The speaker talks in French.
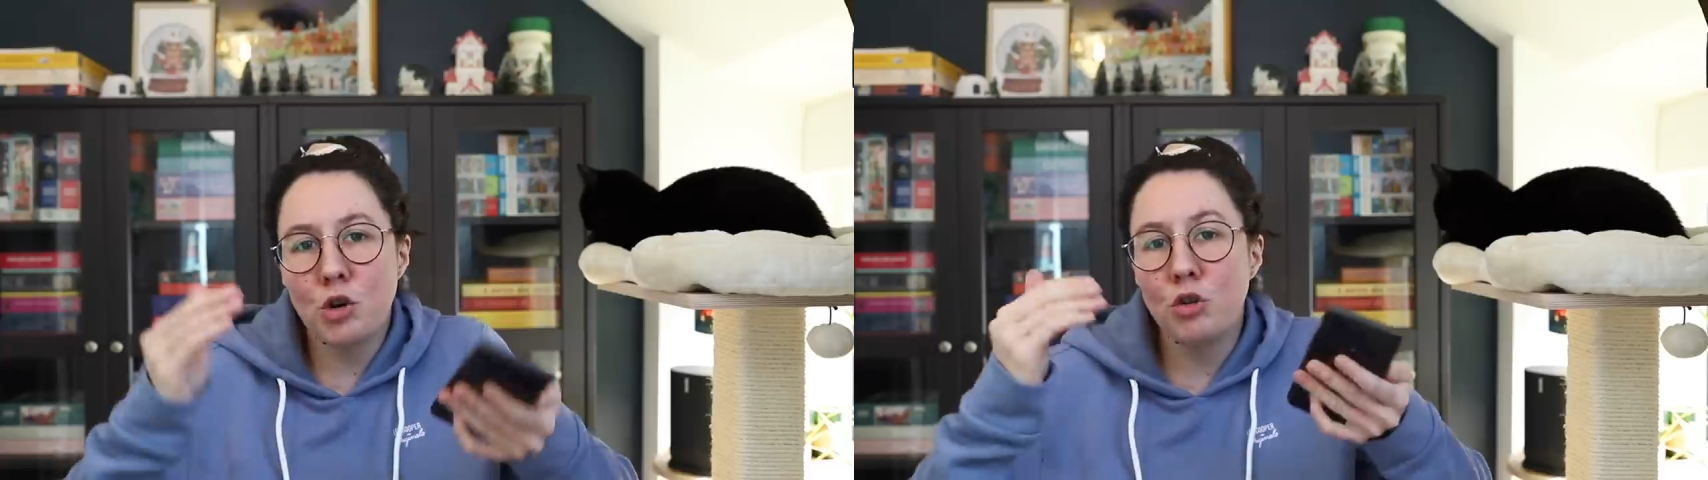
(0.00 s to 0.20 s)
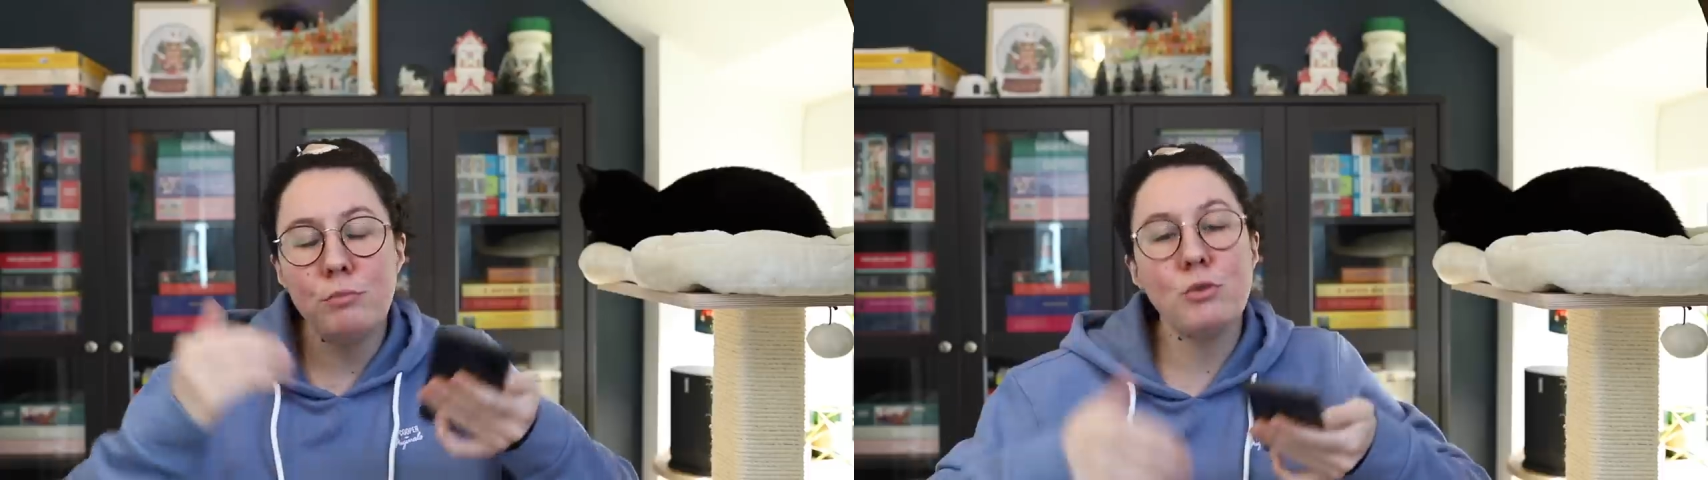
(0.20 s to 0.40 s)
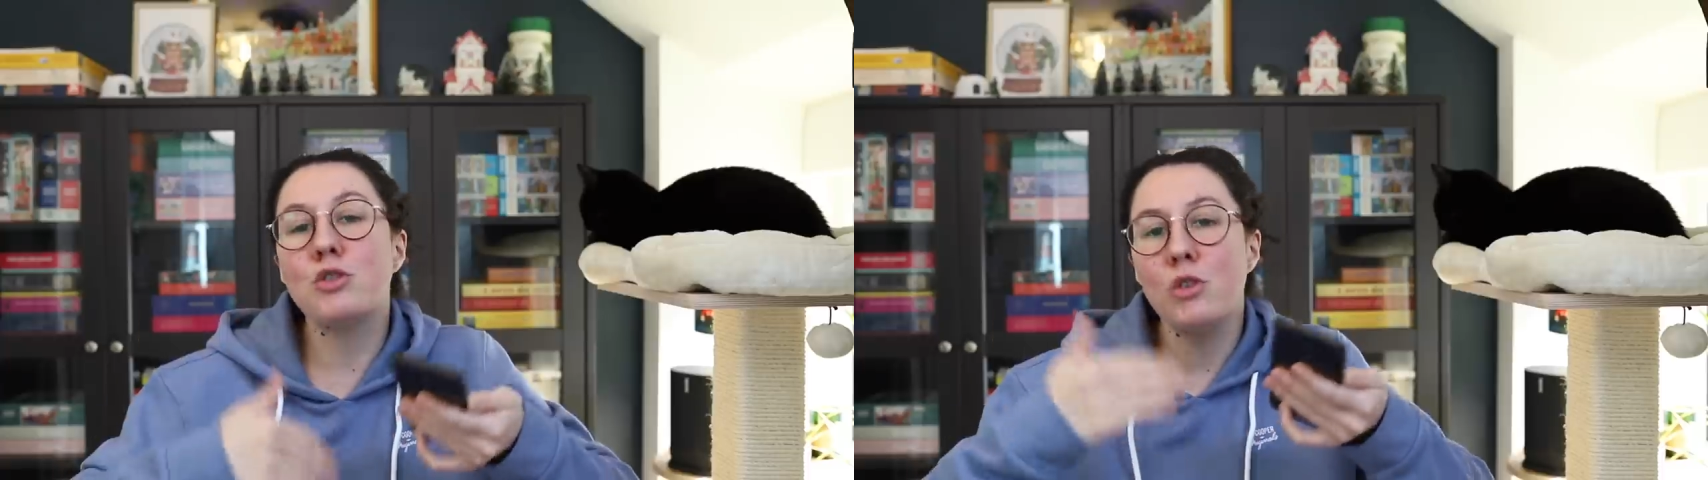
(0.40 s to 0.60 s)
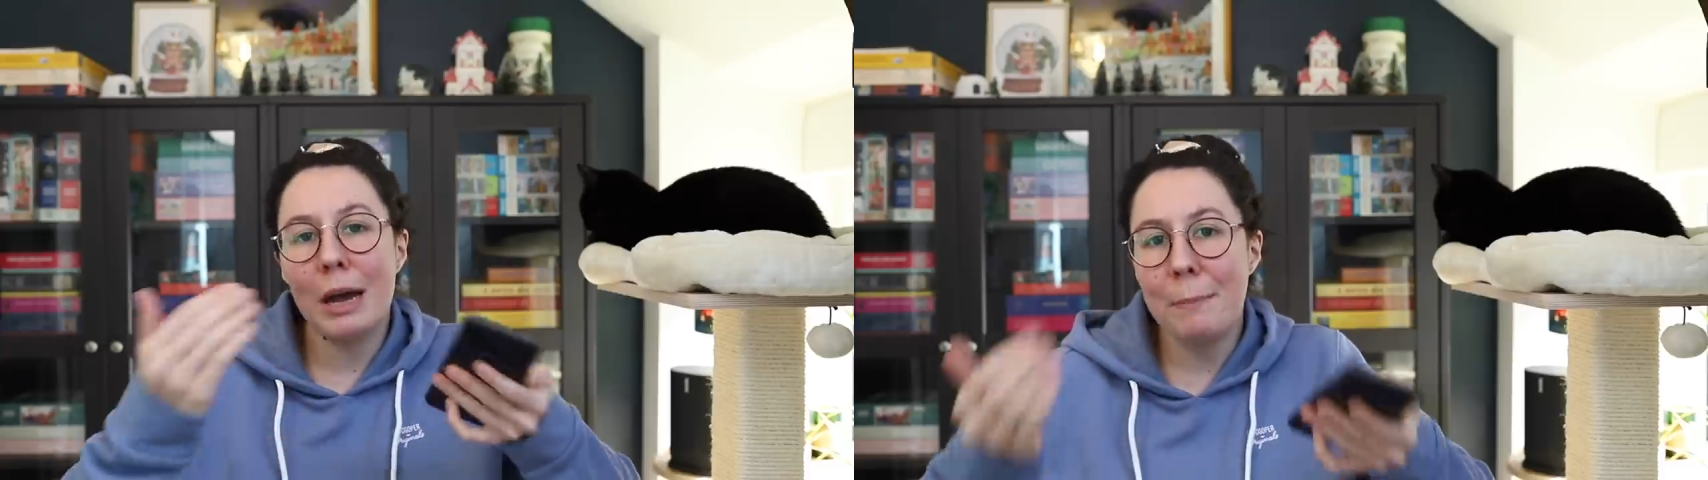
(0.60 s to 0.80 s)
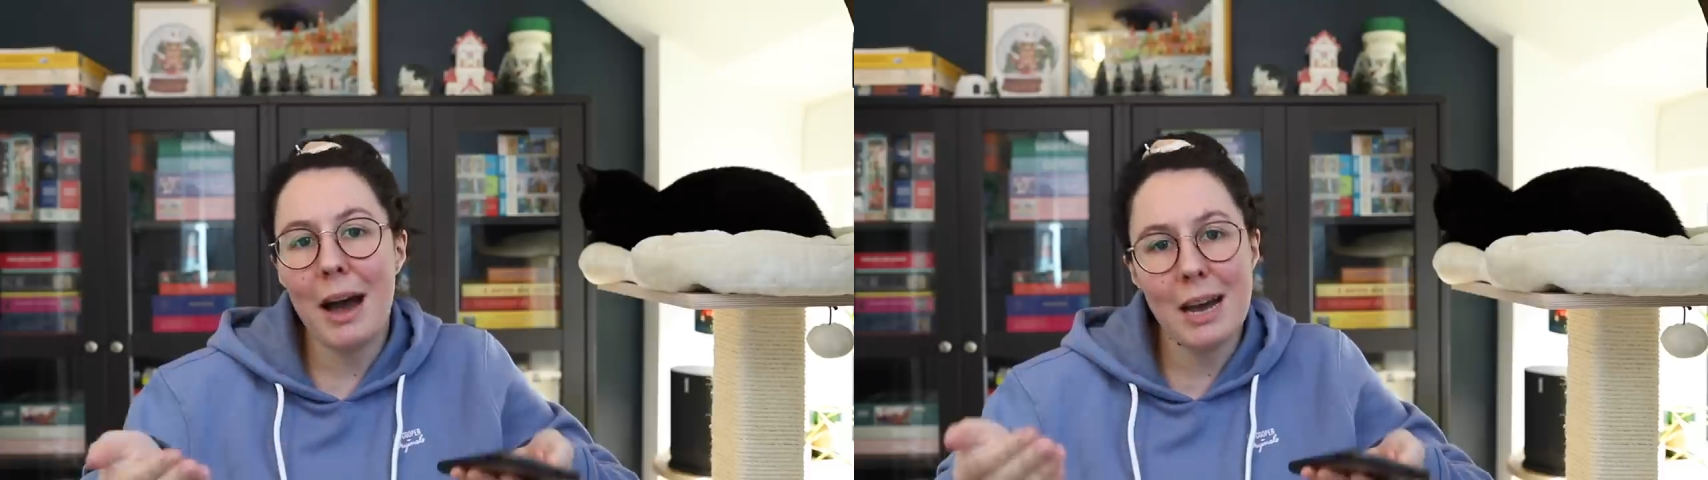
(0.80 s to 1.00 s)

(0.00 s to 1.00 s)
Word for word: je ne me serais pas